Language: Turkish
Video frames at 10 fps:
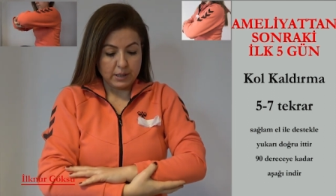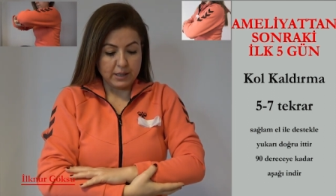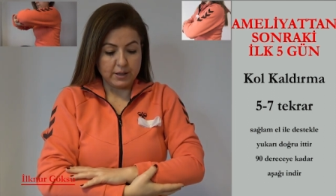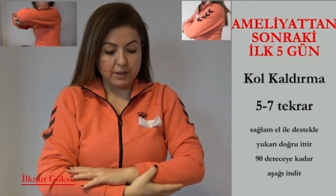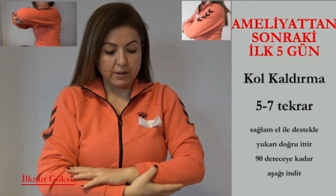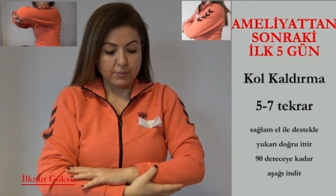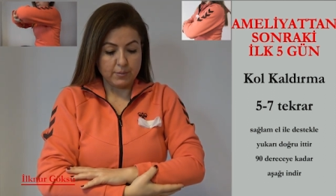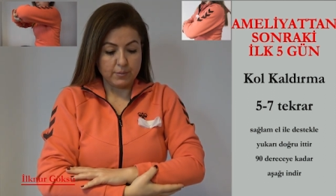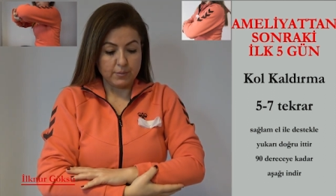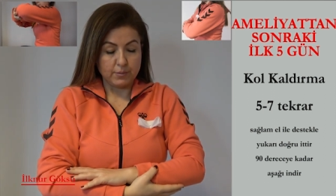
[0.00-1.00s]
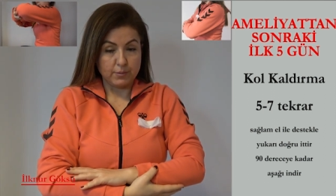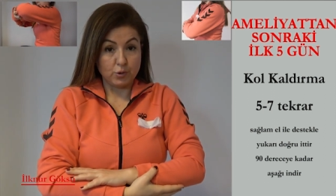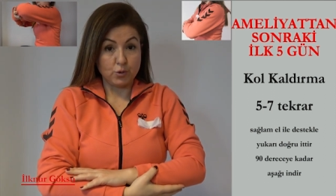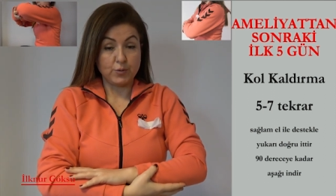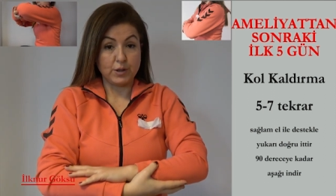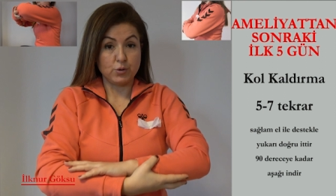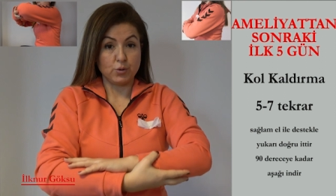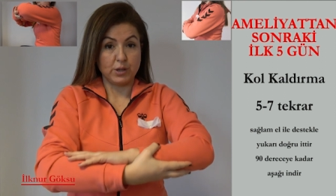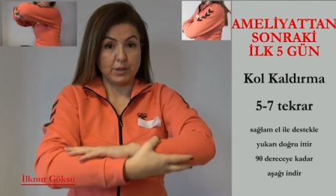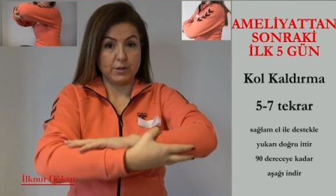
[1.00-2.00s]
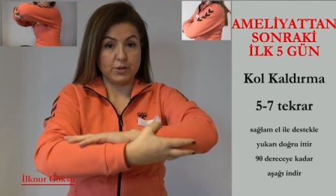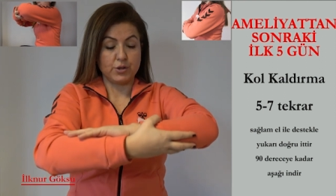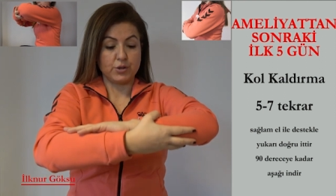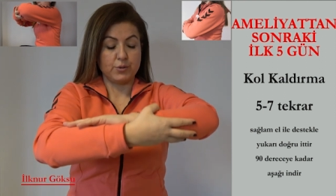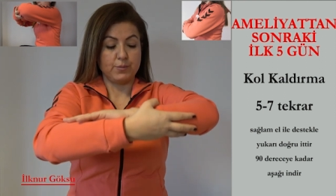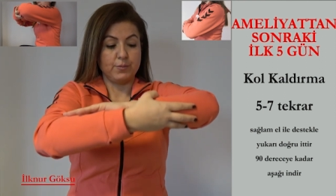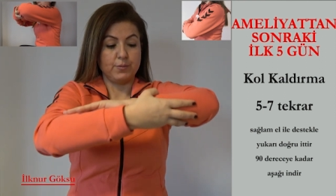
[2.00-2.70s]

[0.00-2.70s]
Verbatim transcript: 2 Lütfen çok yavaş.